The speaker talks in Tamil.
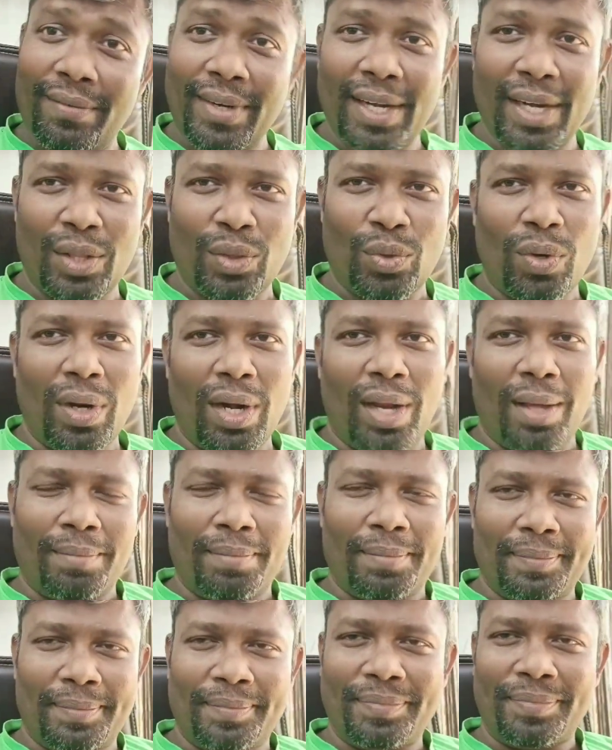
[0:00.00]
வீட்டில் தூங்கலாம்
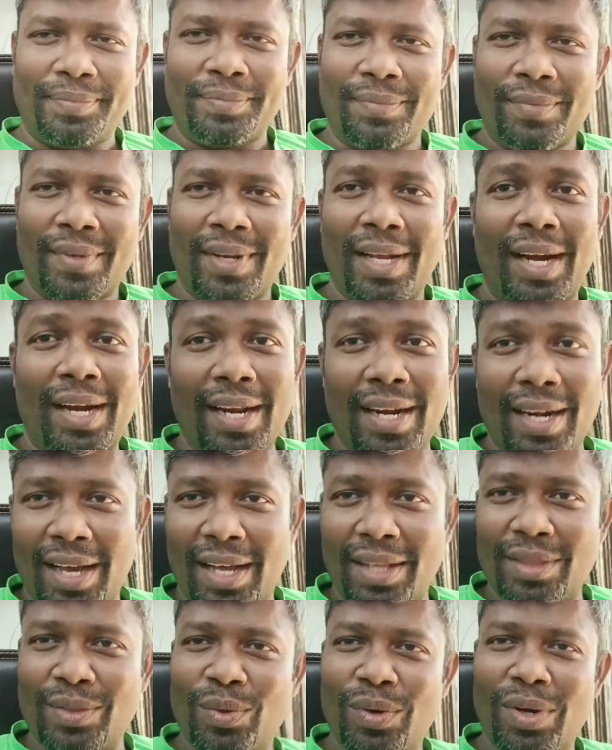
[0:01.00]
ஆனால்
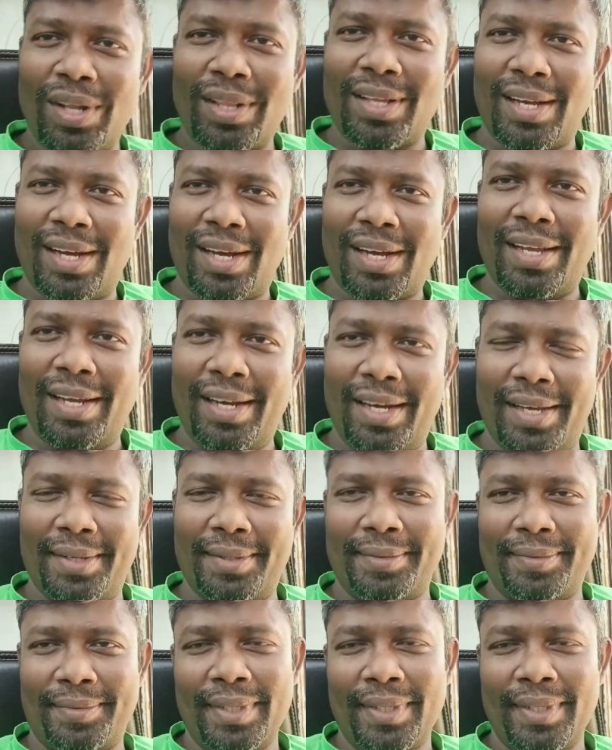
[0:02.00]
நான் தூங்குறதுக்காக இல்லை